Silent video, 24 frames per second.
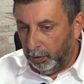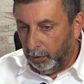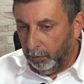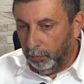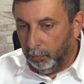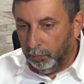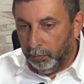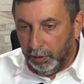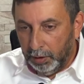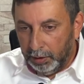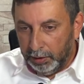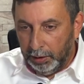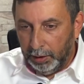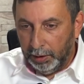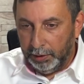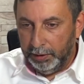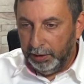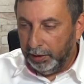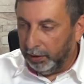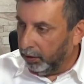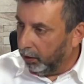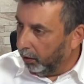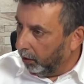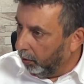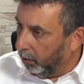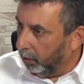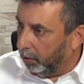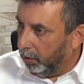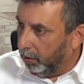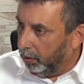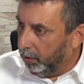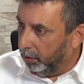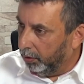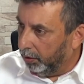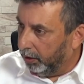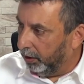où on a des
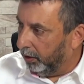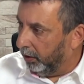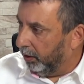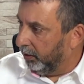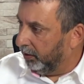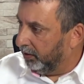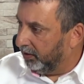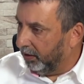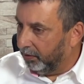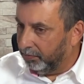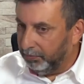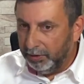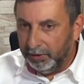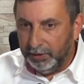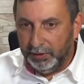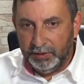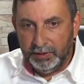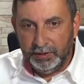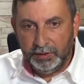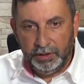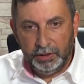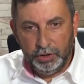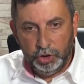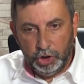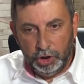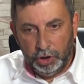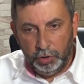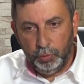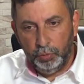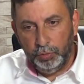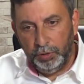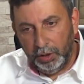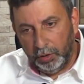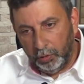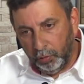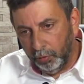créoles, des administrés de chez
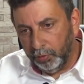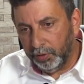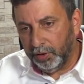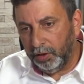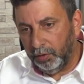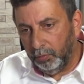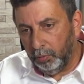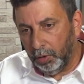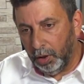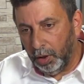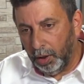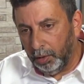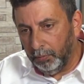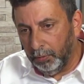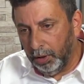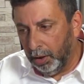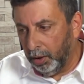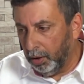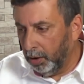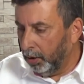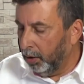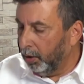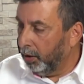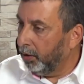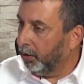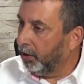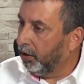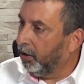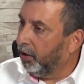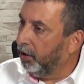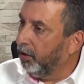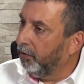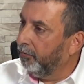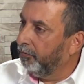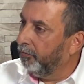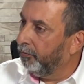nous, des contribuables,
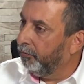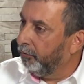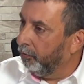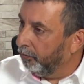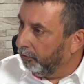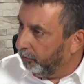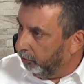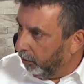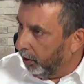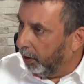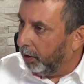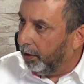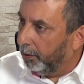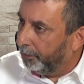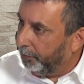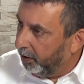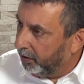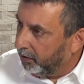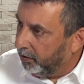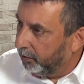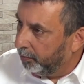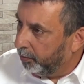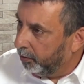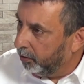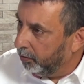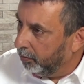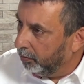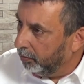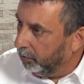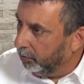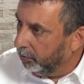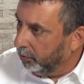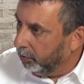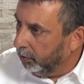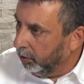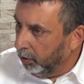qui vont voir la perception,
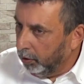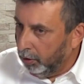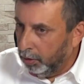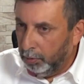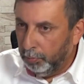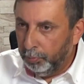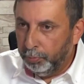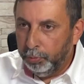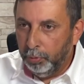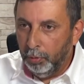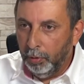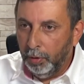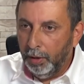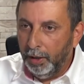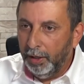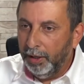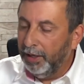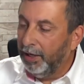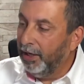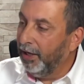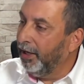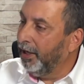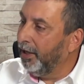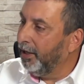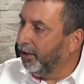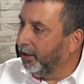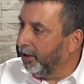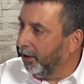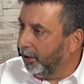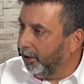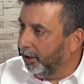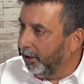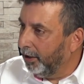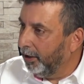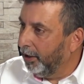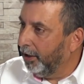pour
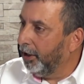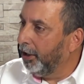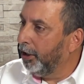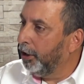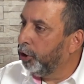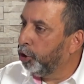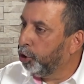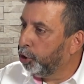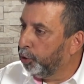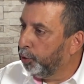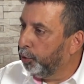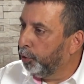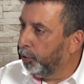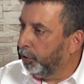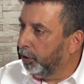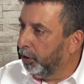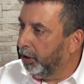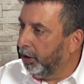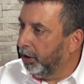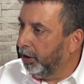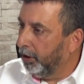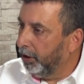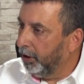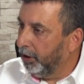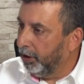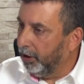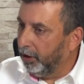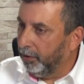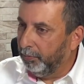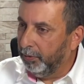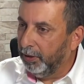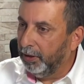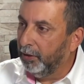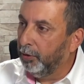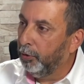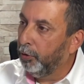étaler, échelonner eh
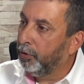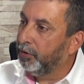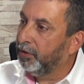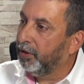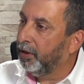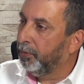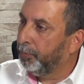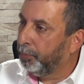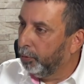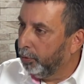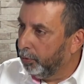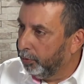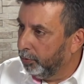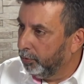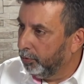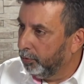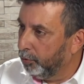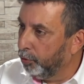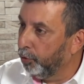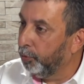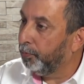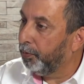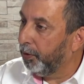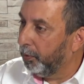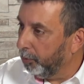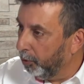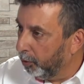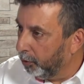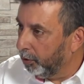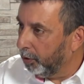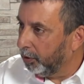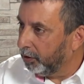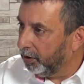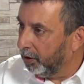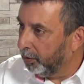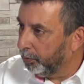bien, leurs impôts, le paiement de
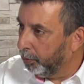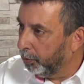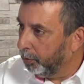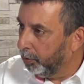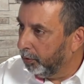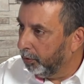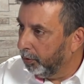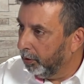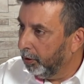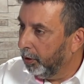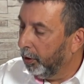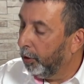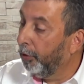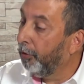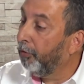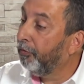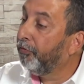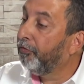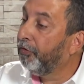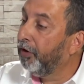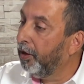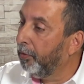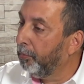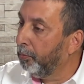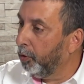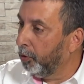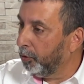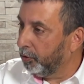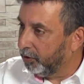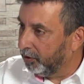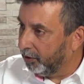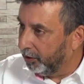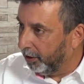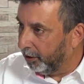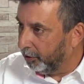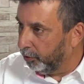leurs impôts. En fermant
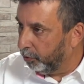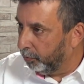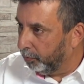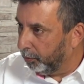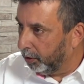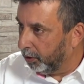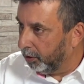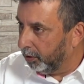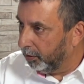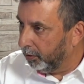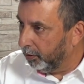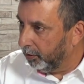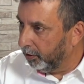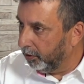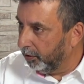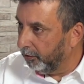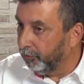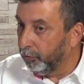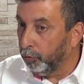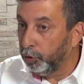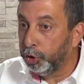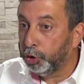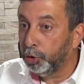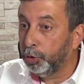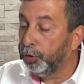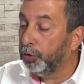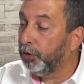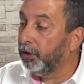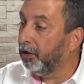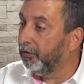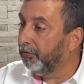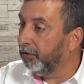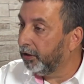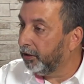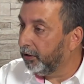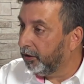cela demain, ils vont
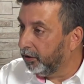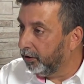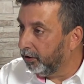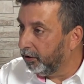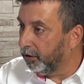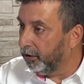échelonner avec qui